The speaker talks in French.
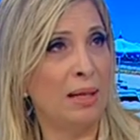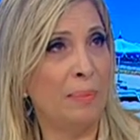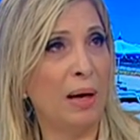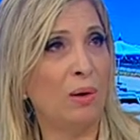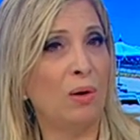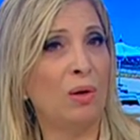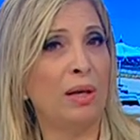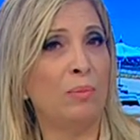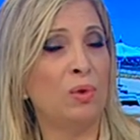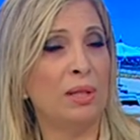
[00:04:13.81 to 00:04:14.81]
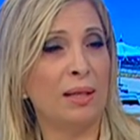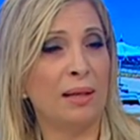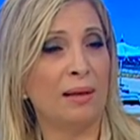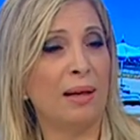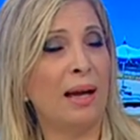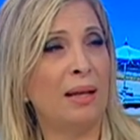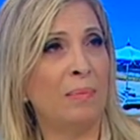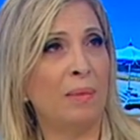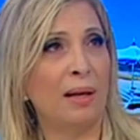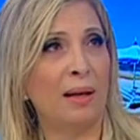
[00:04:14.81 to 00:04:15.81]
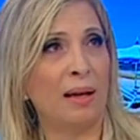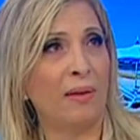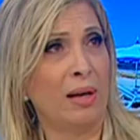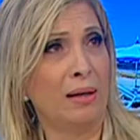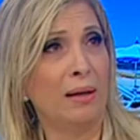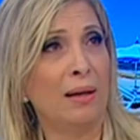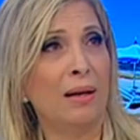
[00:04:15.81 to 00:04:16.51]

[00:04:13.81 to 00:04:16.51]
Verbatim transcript: les paroles, les musiques euh, Halim Agran.